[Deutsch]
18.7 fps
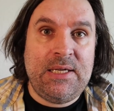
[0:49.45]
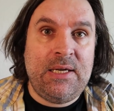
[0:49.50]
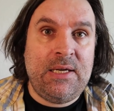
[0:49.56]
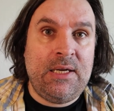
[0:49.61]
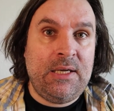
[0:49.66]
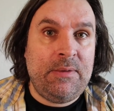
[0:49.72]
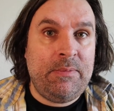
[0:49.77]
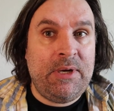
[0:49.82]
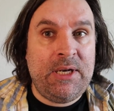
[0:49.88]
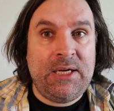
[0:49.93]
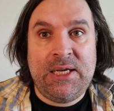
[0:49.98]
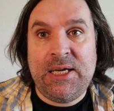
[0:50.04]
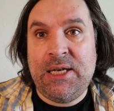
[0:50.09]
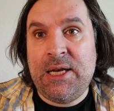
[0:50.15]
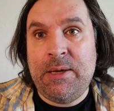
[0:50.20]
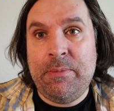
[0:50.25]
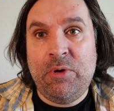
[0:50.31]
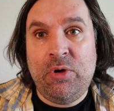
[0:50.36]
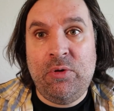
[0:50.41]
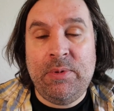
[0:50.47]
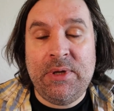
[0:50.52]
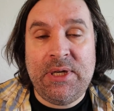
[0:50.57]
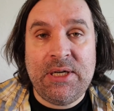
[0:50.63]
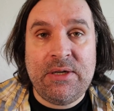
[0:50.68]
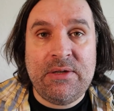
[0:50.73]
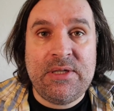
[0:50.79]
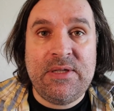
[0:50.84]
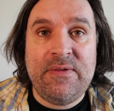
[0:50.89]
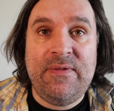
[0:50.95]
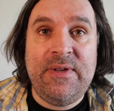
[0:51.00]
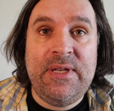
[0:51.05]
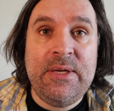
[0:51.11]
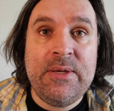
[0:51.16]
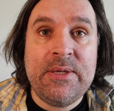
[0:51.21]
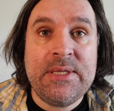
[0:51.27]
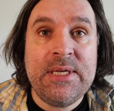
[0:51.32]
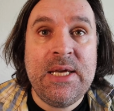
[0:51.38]
Äh, ich meine, ein Kanal mit über 1000
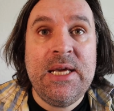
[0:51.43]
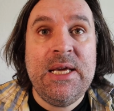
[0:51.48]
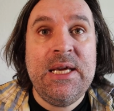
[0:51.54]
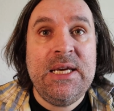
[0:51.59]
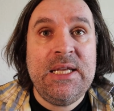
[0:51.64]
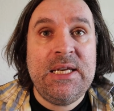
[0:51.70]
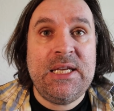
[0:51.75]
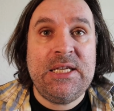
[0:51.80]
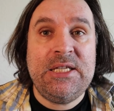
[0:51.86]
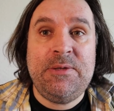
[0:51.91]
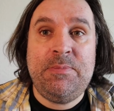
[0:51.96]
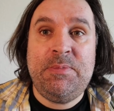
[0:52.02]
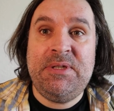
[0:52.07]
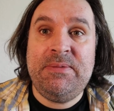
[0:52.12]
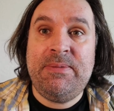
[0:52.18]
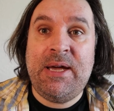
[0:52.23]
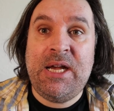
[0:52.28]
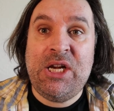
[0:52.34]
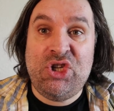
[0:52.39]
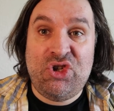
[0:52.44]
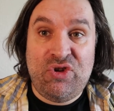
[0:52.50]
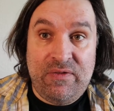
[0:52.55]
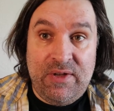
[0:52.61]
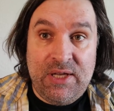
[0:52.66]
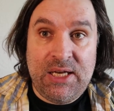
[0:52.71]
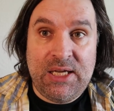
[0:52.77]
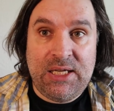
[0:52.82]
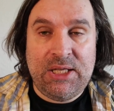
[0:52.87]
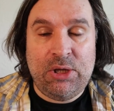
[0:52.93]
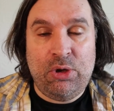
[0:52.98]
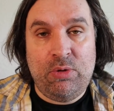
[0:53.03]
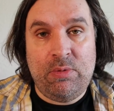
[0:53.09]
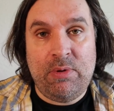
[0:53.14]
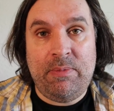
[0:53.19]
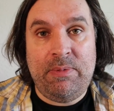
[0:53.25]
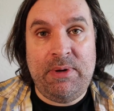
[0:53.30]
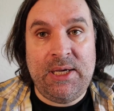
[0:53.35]
Videos, das ist bisweilen schwierig, den
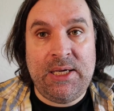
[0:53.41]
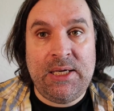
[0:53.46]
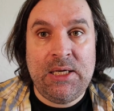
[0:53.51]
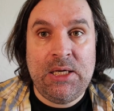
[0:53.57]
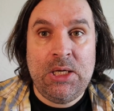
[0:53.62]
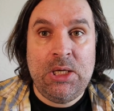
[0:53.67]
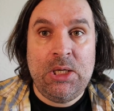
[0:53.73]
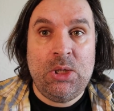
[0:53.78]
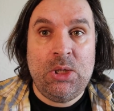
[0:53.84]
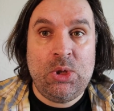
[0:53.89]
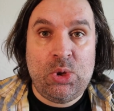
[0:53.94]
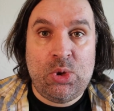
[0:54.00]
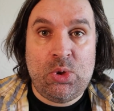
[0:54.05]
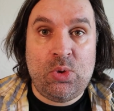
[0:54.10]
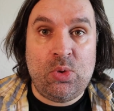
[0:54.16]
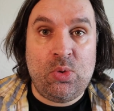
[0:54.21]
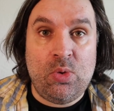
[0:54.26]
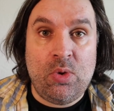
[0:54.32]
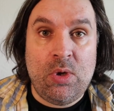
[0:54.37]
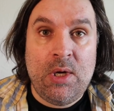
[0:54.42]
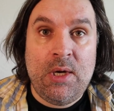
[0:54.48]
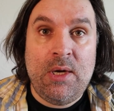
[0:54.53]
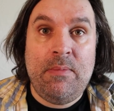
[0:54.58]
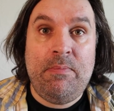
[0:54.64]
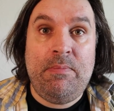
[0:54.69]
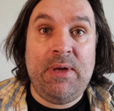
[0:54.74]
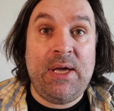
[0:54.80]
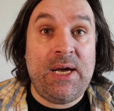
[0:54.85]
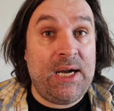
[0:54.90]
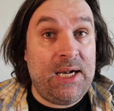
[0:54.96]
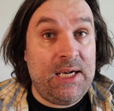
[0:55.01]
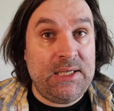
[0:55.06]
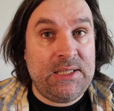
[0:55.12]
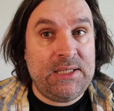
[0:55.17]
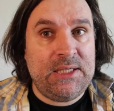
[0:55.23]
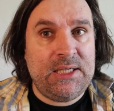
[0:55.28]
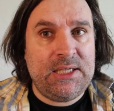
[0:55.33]
Überblick zu
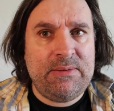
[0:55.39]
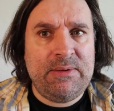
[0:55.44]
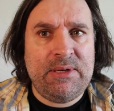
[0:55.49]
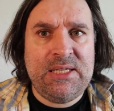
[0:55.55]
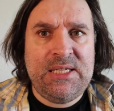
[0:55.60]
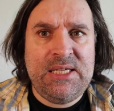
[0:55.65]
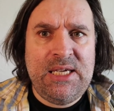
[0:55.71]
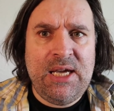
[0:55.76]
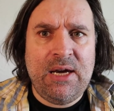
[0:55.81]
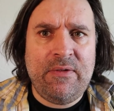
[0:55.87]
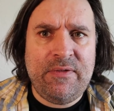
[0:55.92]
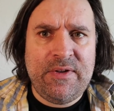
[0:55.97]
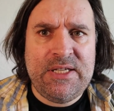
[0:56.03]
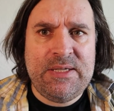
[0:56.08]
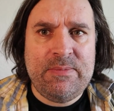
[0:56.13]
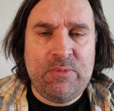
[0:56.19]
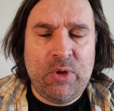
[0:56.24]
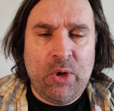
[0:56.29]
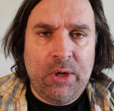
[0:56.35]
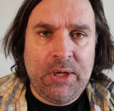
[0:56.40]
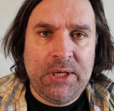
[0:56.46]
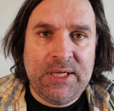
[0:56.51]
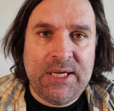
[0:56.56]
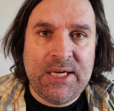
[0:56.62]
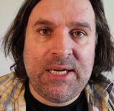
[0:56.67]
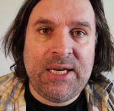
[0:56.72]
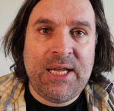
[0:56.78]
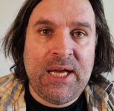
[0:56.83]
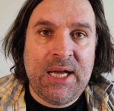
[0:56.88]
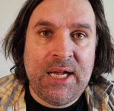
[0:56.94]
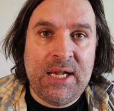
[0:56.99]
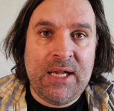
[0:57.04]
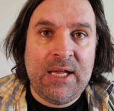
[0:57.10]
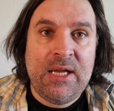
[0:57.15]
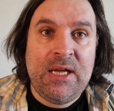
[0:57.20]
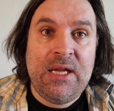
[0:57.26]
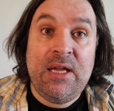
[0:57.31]
behalten. Das wird jetzt hier auf diesem neuen
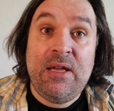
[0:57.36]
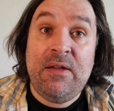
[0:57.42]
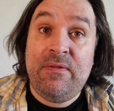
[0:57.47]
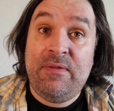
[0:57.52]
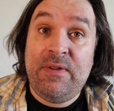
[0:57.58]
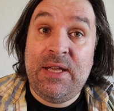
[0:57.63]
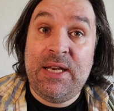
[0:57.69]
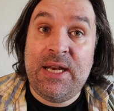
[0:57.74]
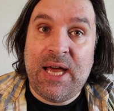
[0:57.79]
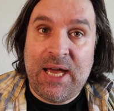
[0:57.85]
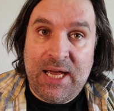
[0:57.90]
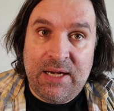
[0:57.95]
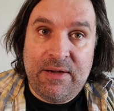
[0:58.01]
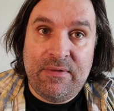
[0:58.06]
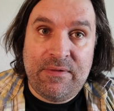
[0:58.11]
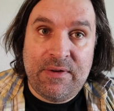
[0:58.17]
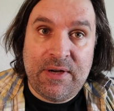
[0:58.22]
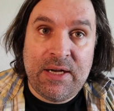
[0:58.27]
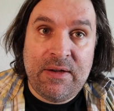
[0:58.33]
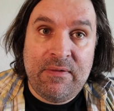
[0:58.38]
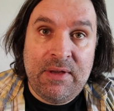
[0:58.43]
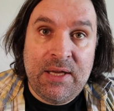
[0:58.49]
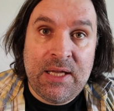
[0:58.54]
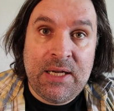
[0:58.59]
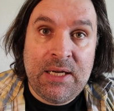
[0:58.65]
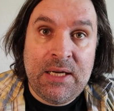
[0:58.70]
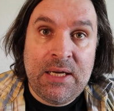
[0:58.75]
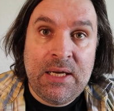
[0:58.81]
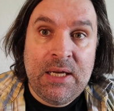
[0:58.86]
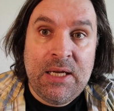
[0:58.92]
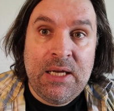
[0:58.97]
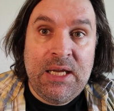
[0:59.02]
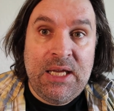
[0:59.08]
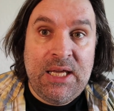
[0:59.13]
Kanal viel einfacher werden.